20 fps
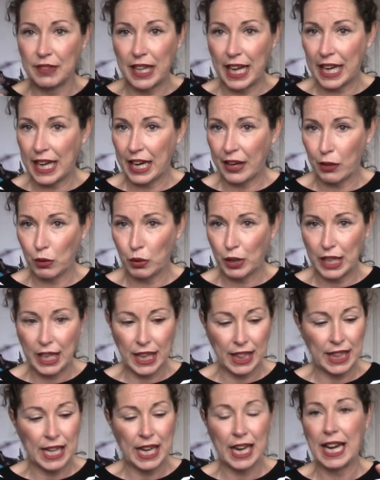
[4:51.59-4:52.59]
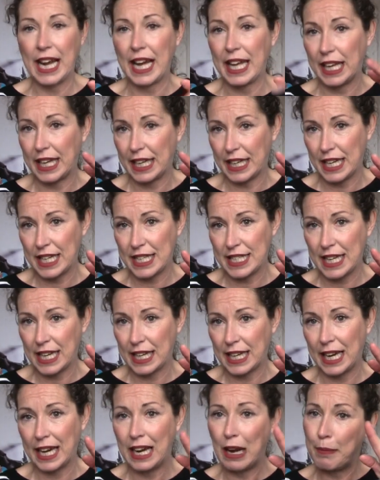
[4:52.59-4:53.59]
dejar de utilizarla y queréis
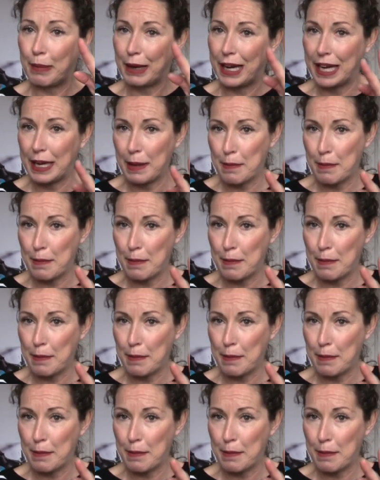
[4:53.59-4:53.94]
sacarla para